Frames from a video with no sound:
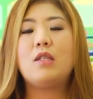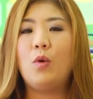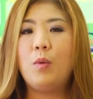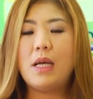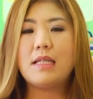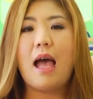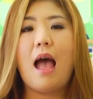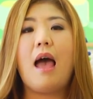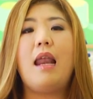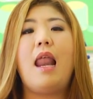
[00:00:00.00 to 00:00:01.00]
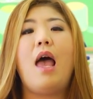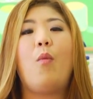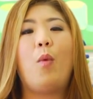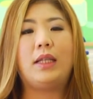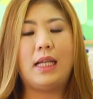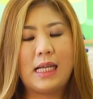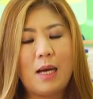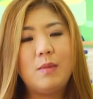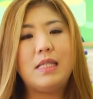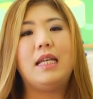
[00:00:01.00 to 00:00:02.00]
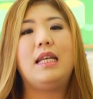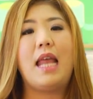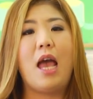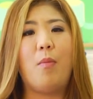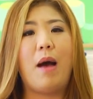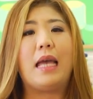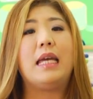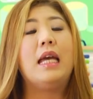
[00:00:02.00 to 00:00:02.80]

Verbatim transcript: ศูนย์ภาษาและวัฒนธรรมจีนแนวใหม่